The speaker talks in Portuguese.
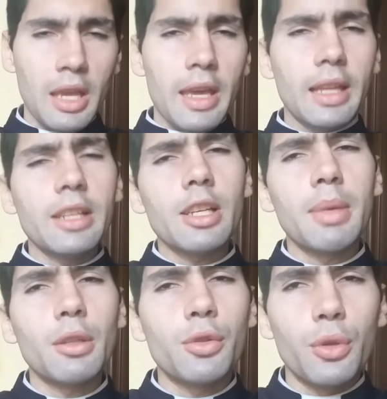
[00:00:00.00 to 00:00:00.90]
Ele é
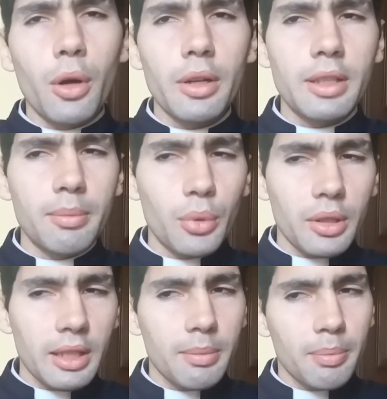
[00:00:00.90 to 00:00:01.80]
chamado de ordem
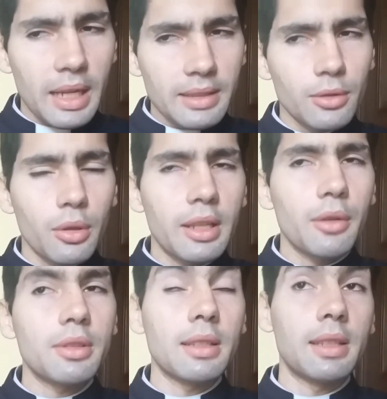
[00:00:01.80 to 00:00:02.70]
porque, para se tornar
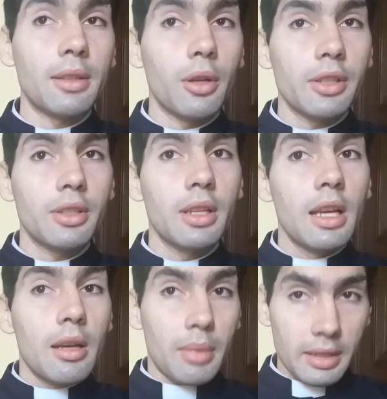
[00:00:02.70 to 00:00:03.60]
um sacerdote,
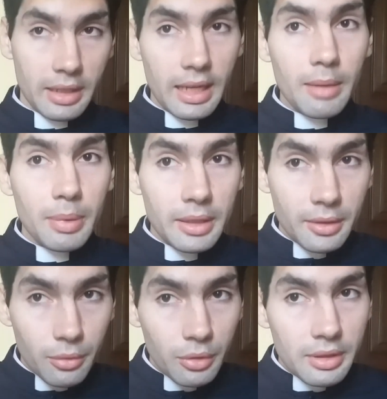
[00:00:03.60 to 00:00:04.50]
para chegar à
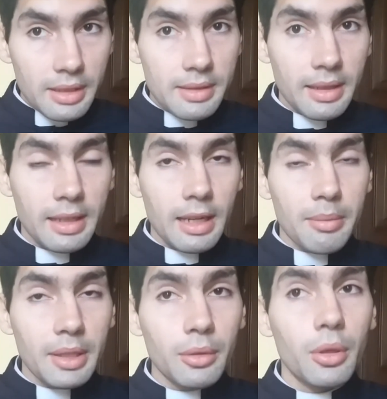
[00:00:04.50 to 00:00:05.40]
plenitude desse
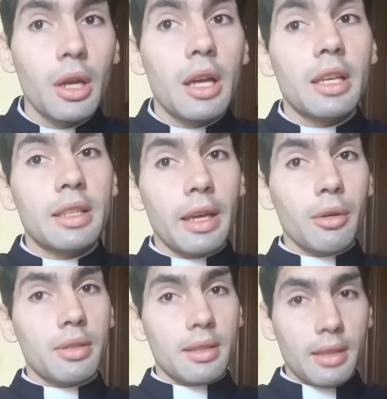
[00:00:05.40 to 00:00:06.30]
sacramento, que é o
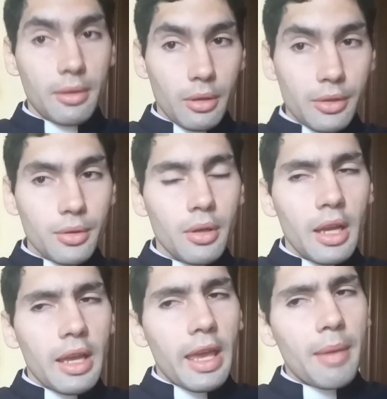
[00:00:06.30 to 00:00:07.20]
sacerdócio,
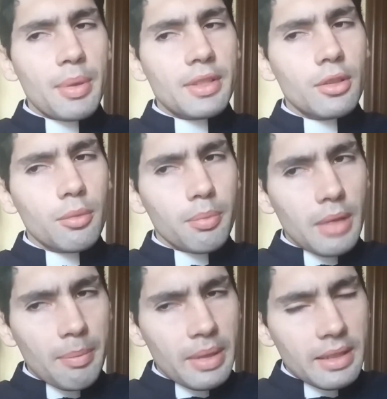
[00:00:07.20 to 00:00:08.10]
é preciso,
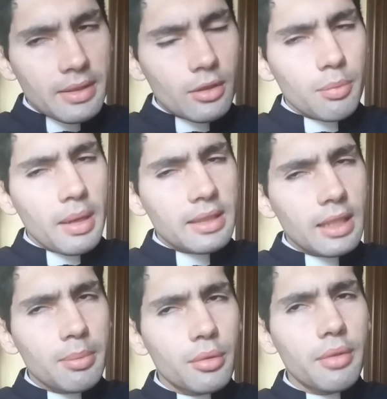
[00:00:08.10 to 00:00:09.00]
é preciso
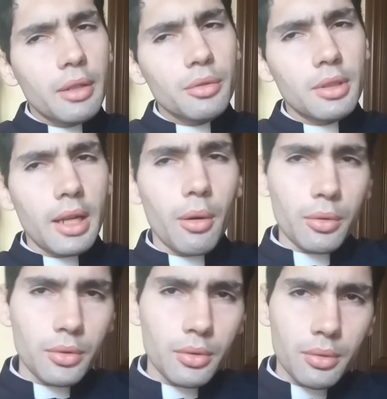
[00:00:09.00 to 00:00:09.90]
passar por vários
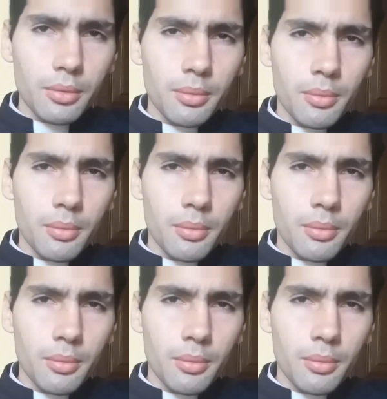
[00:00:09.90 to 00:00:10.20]
graus,